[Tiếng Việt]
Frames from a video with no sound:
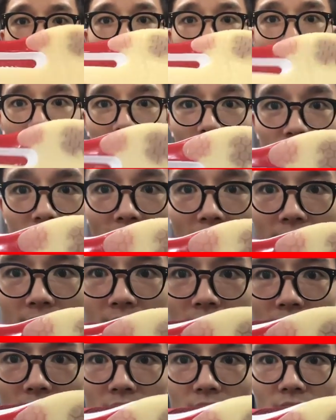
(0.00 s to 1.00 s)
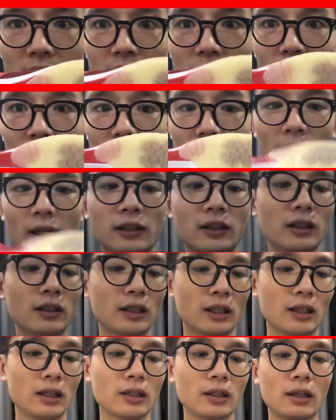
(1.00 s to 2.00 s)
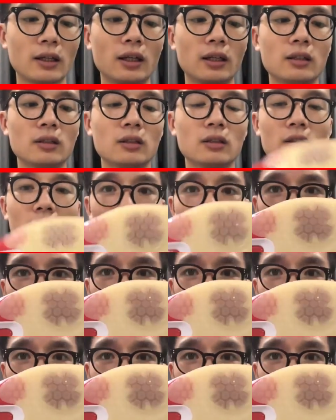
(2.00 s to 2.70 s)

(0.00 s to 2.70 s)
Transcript: với các rãnh và thiết kế các hình